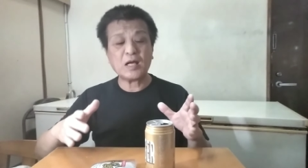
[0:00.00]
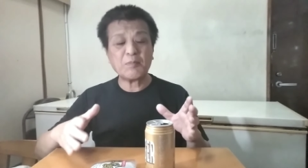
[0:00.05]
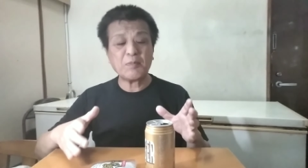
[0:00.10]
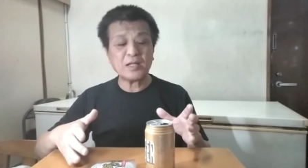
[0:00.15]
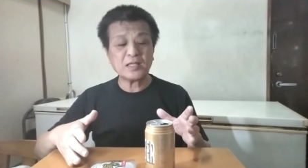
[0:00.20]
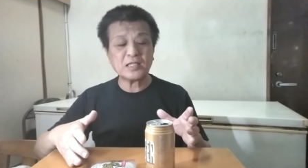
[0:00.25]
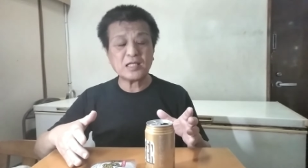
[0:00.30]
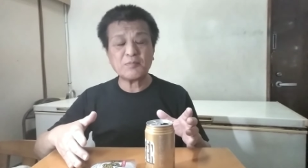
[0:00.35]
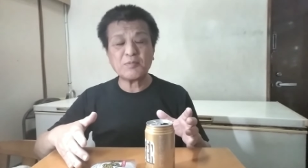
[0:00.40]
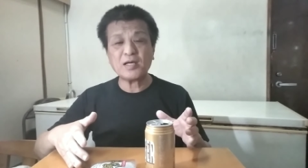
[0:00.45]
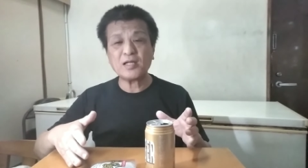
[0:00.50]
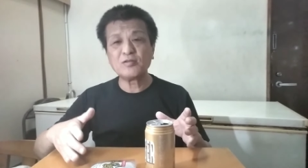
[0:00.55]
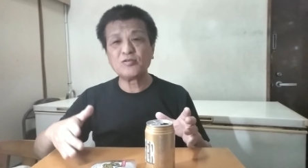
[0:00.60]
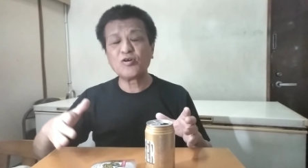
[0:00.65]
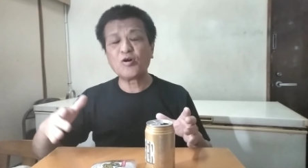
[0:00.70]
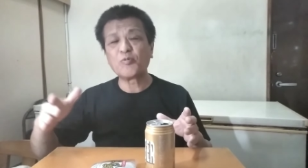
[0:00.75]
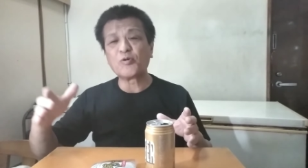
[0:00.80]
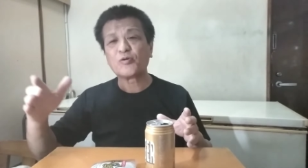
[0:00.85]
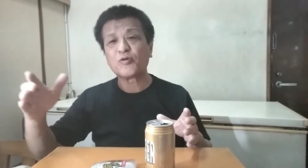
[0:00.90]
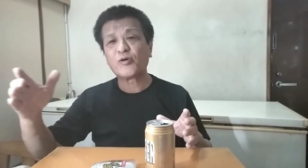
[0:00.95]
たまたま
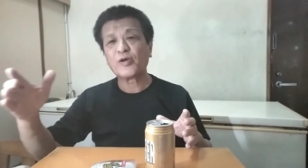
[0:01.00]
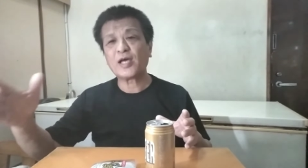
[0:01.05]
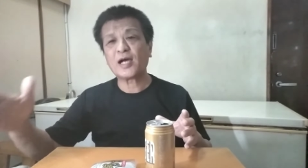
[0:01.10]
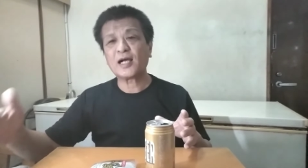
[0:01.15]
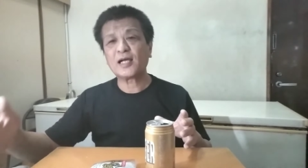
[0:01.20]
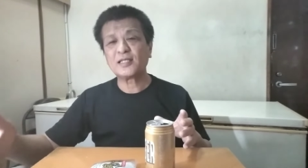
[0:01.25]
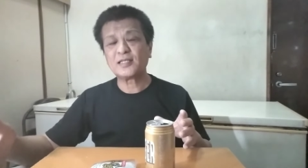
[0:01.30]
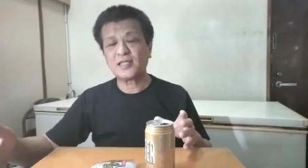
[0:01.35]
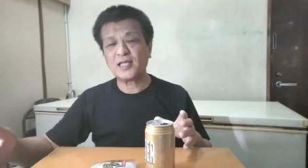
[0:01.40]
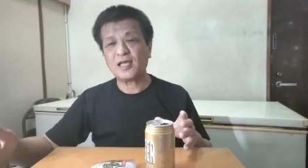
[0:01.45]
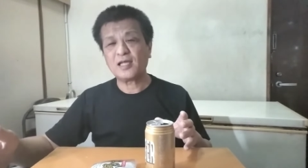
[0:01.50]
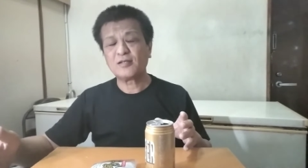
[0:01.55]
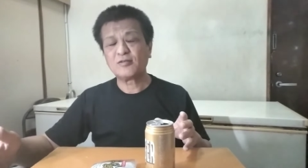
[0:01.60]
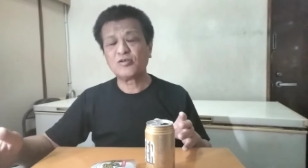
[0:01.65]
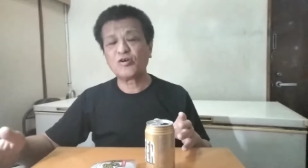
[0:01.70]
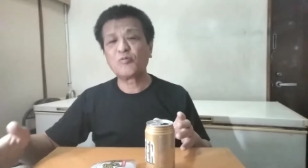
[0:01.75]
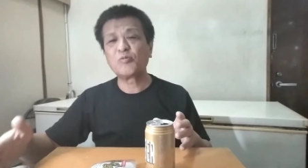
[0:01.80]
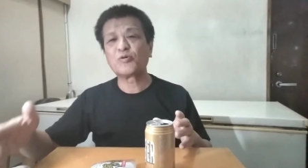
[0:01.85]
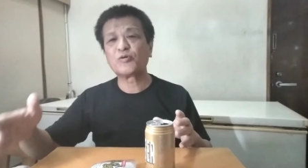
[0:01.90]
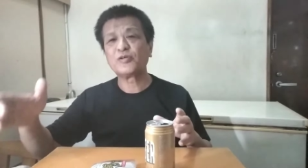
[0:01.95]
女房の親がいて、
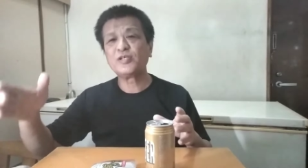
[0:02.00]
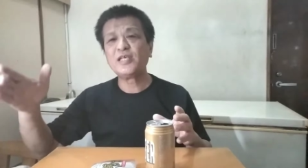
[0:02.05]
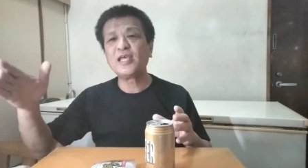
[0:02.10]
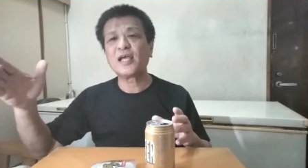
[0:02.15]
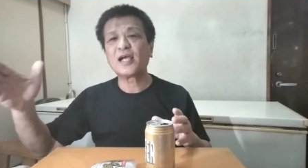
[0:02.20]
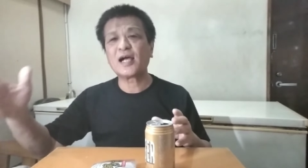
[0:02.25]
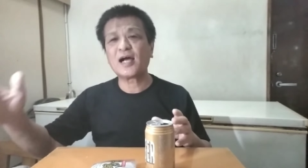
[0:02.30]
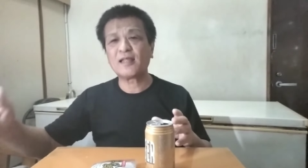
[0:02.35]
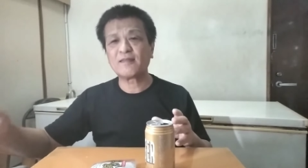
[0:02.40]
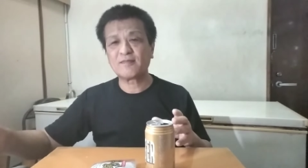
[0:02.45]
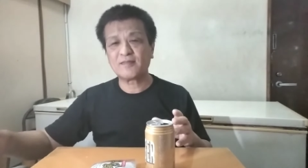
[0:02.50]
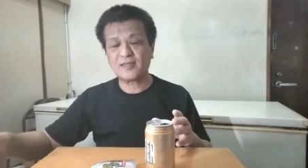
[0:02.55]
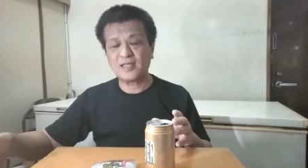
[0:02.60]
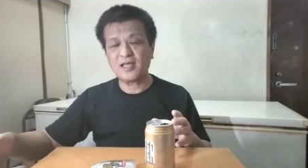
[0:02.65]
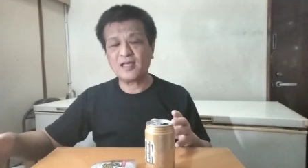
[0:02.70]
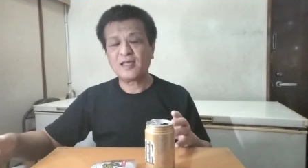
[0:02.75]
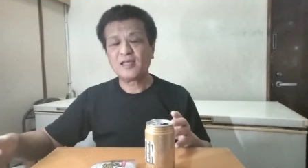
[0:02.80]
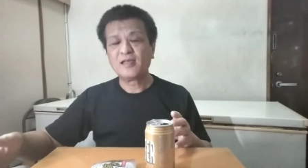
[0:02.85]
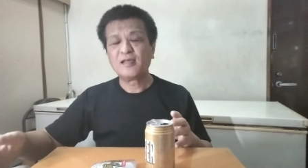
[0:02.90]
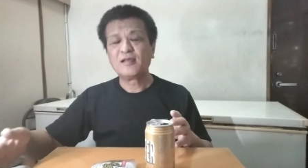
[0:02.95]
女房の家があっ
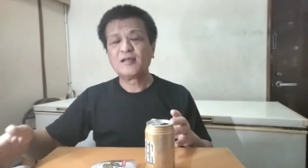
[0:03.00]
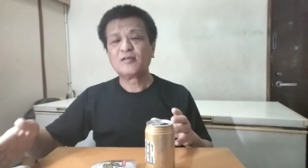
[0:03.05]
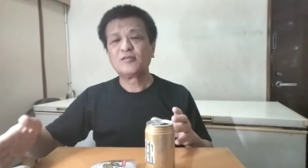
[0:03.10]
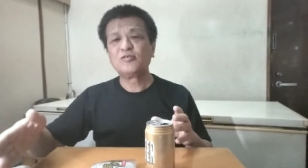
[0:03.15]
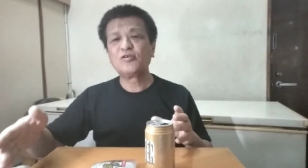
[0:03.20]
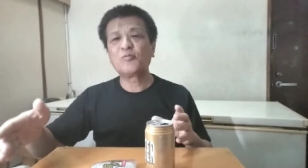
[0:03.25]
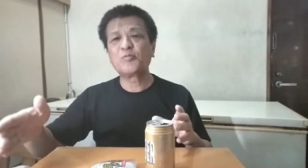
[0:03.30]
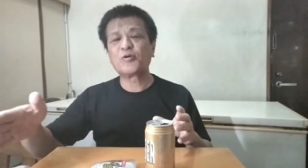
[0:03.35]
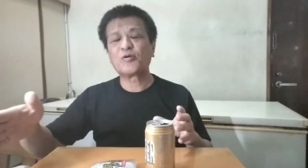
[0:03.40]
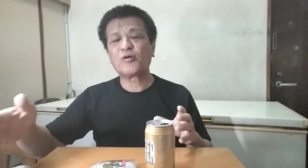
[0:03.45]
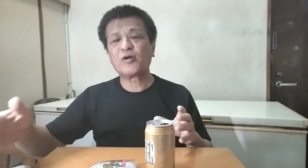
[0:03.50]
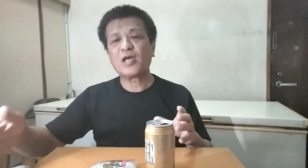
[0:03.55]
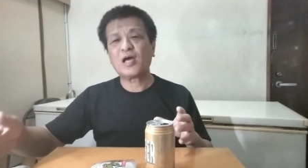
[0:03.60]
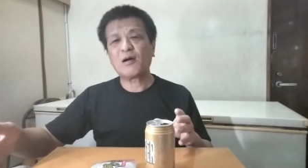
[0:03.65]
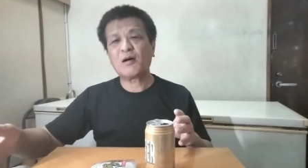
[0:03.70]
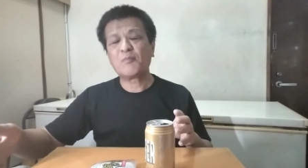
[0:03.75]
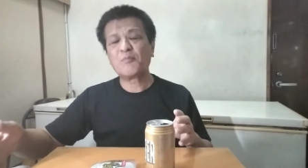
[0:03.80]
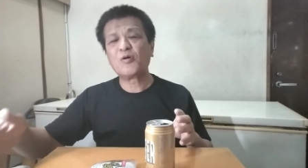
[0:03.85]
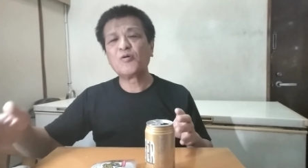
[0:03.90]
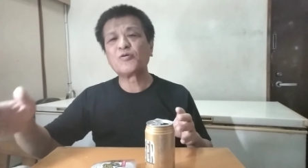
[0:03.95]
て、女房の
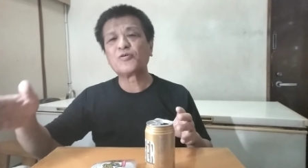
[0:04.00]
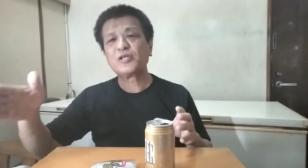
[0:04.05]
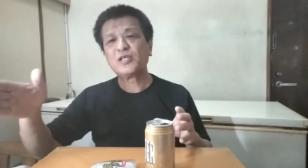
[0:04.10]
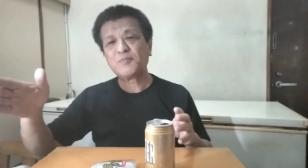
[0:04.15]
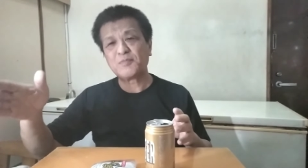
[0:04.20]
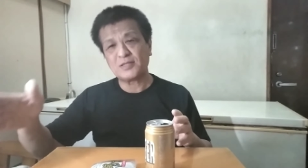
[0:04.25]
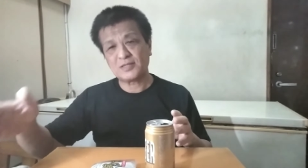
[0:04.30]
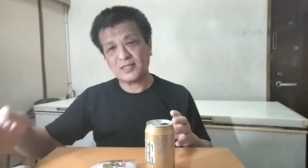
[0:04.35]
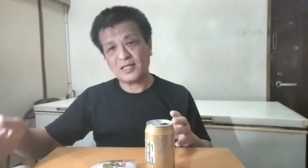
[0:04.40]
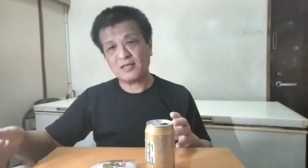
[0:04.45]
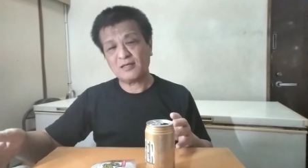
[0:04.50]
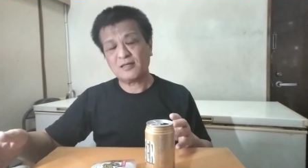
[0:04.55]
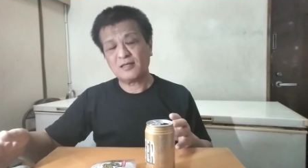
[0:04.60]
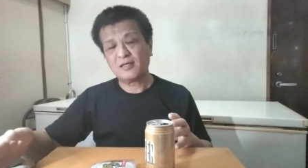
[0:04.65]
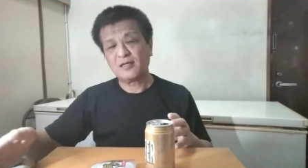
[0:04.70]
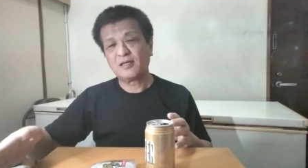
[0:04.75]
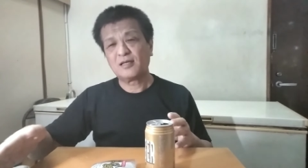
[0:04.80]
親は文句言いません。